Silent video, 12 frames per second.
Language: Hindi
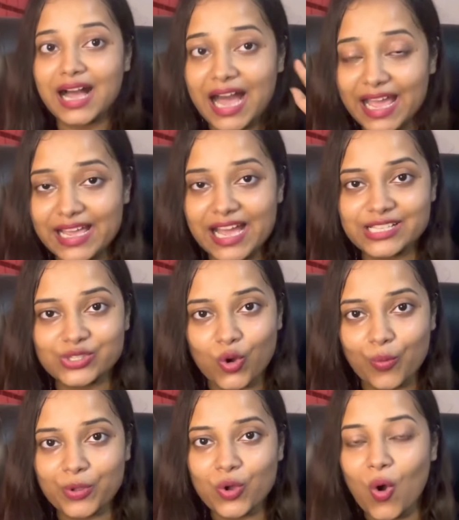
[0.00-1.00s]
Hi guys,
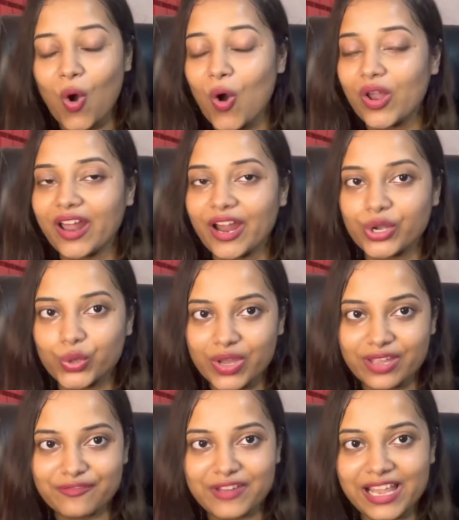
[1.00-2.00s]
hope you all are
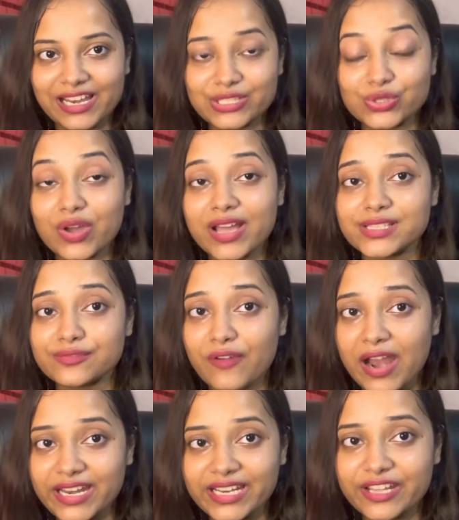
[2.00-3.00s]
doing well. So guys,
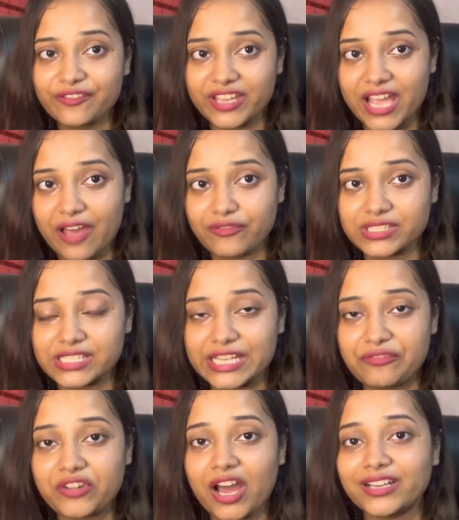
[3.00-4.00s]
finally we have
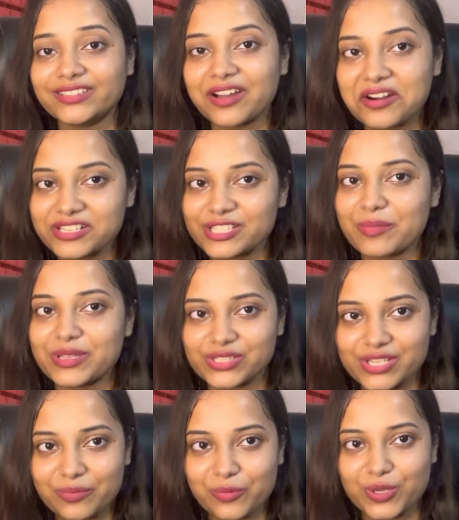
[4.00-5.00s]
received our third
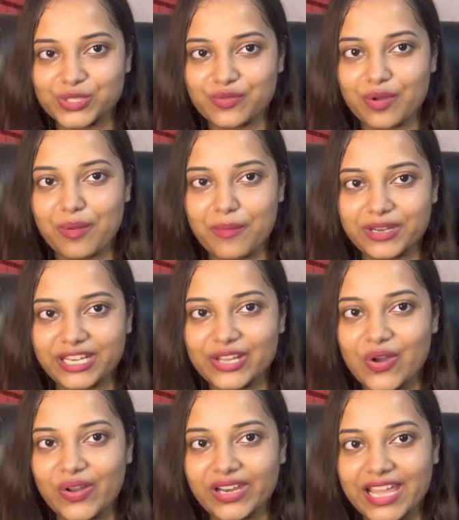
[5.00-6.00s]
semester books from MIT
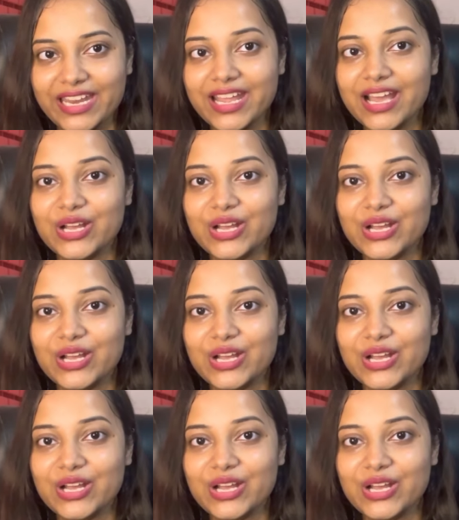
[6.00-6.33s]
online.